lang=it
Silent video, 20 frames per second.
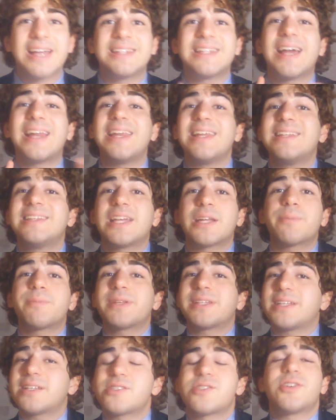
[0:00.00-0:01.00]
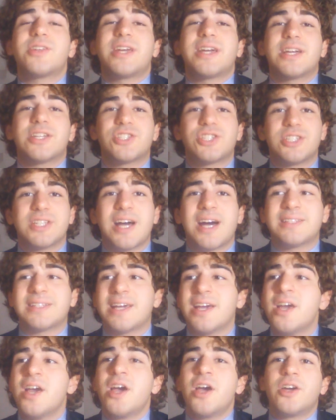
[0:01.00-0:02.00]
e dall'interpretazione che ci
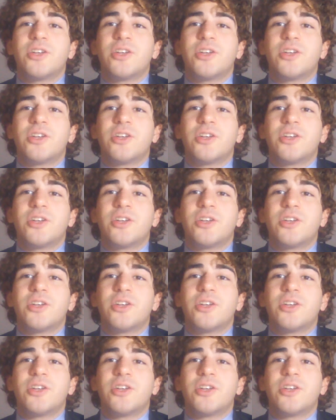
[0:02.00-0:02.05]
date.